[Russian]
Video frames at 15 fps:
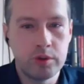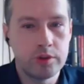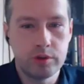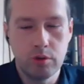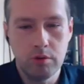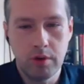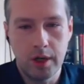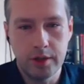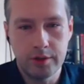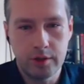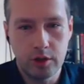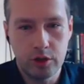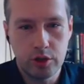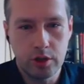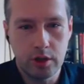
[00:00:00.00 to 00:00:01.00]
но он не
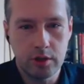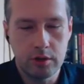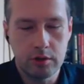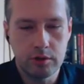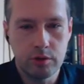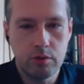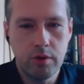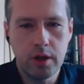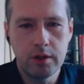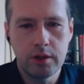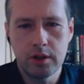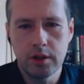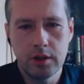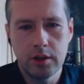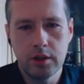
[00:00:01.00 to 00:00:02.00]
сдувает совершенно.
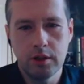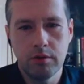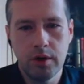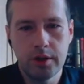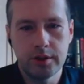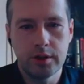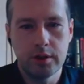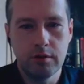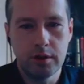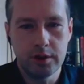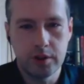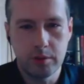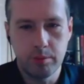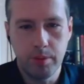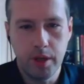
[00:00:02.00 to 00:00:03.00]
Сдувает это, наверное,
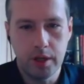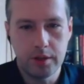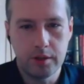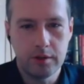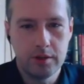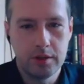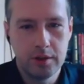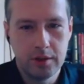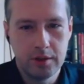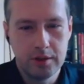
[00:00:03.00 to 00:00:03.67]
20-25.